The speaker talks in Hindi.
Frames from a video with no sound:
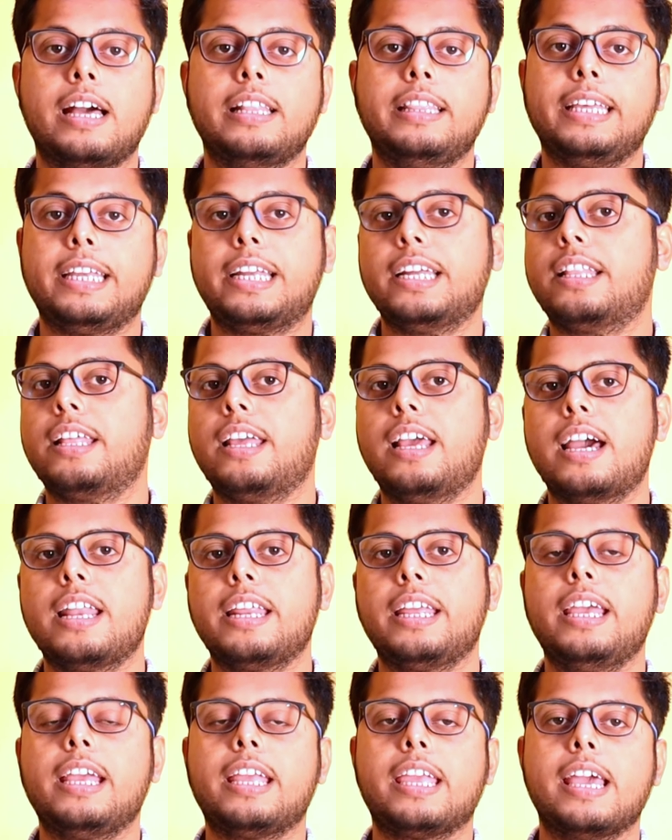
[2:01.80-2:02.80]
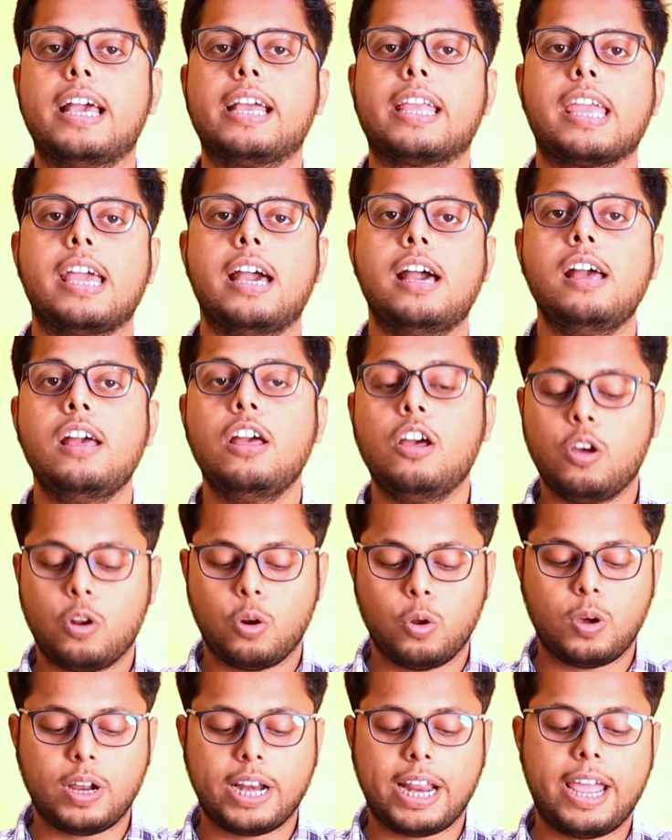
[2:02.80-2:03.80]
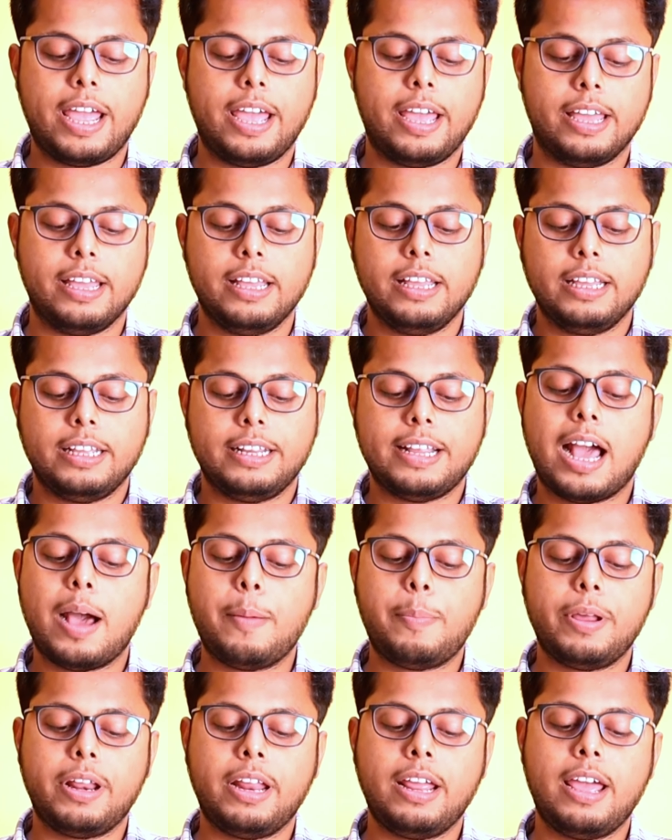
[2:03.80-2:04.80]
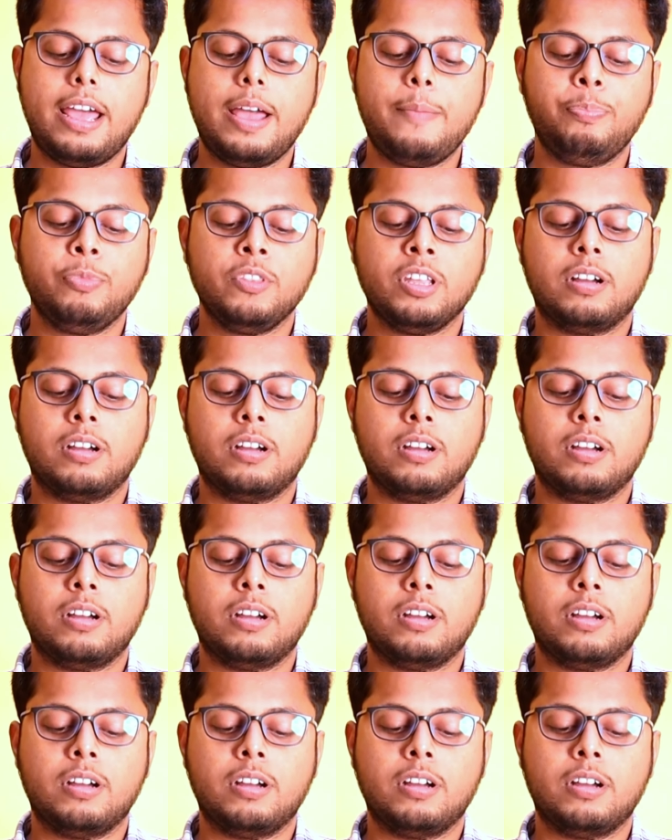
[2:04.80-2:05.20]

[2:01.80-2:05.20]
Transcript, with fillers: क्या दिक्कतें आ रही हैं क्या क्या रोक रहा है यहाँ पर है